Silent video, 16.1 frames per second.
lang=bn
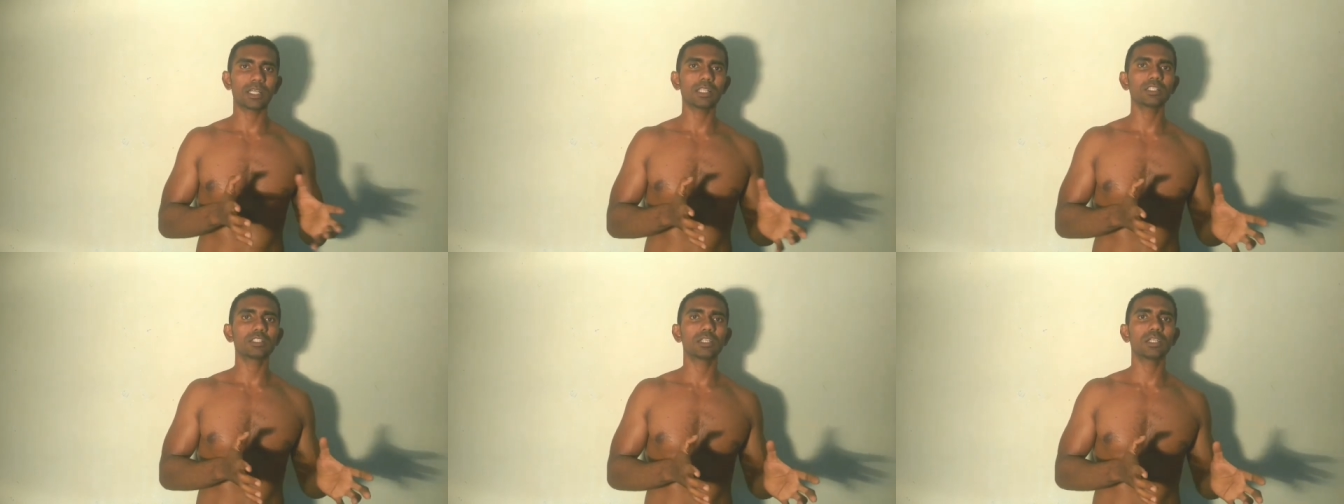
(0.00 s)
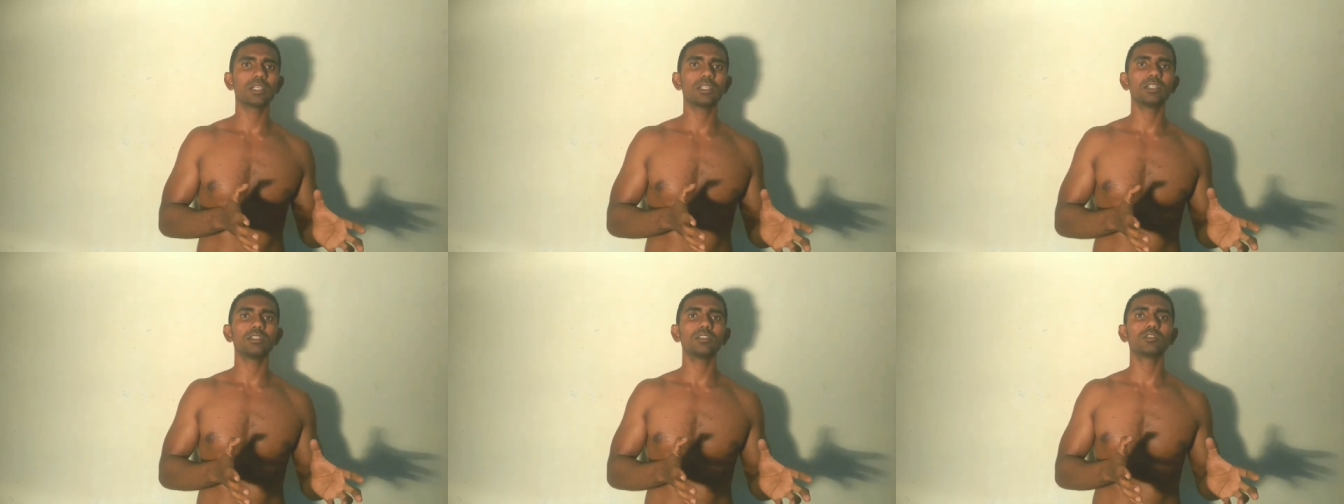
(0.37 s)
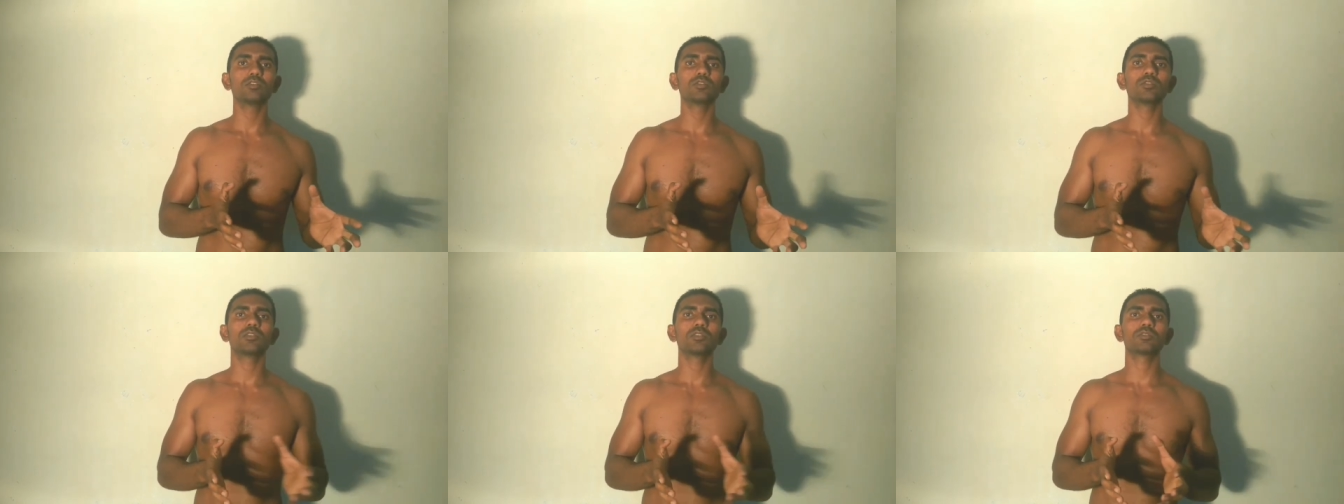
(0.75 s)
যে
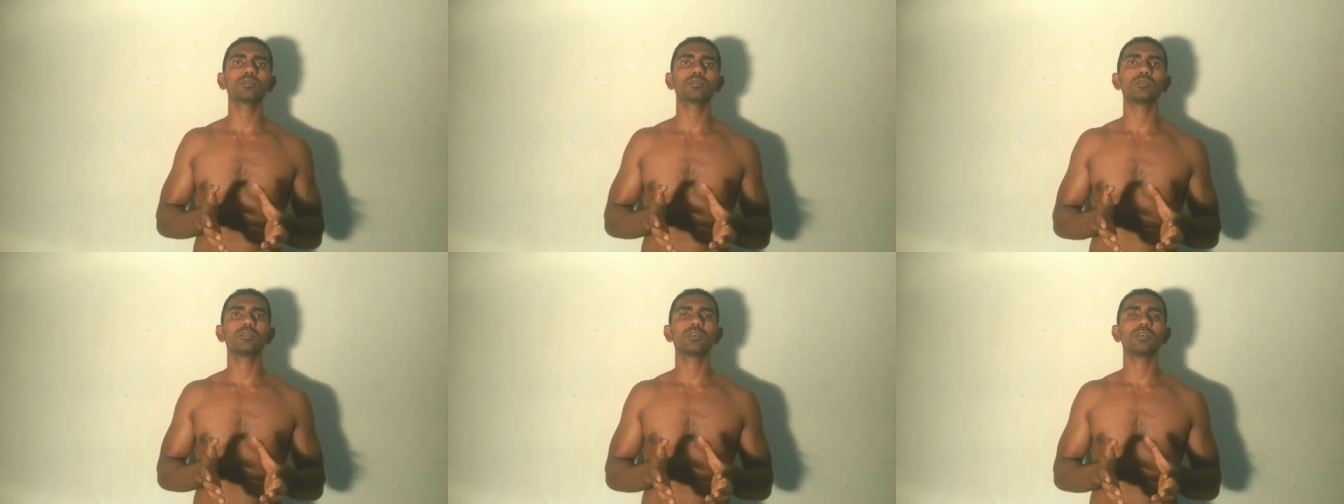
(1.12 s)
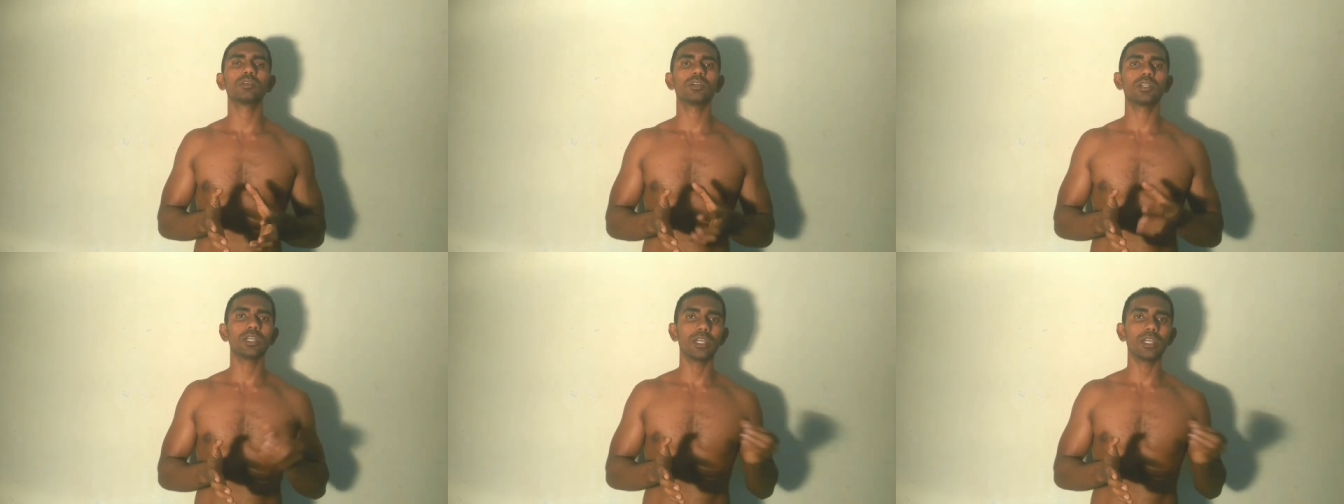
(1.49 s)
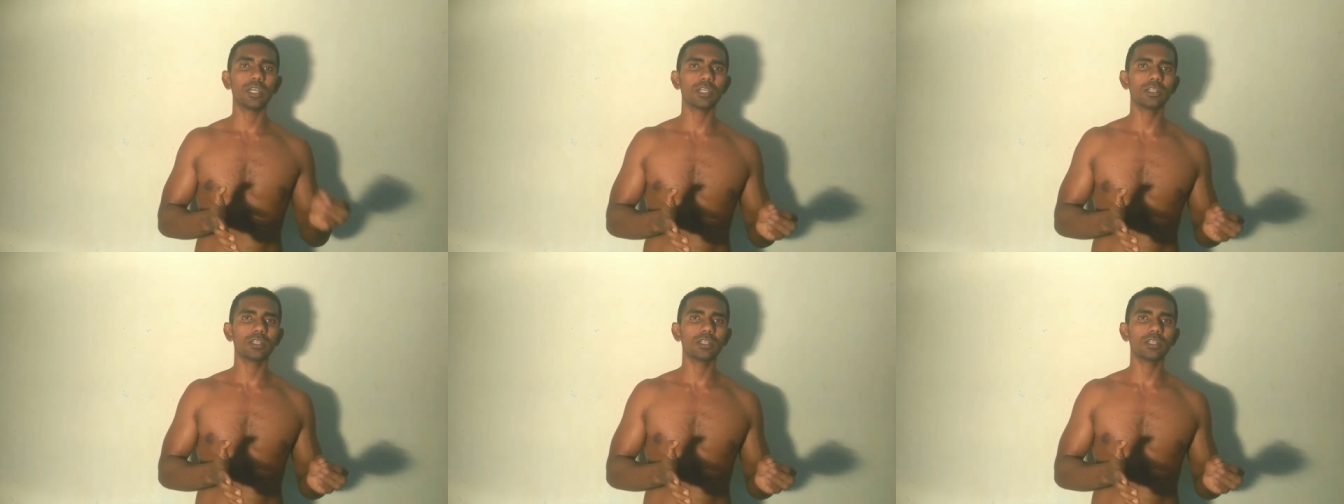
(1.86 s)
সোর্সগুলো এগ